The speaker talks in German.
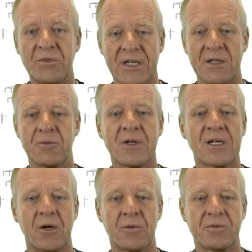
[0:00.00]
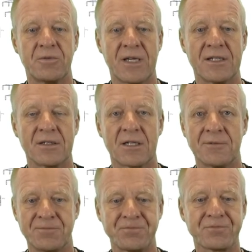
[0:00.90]
der dann verkauft werden
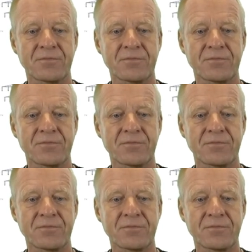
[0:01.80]
kann.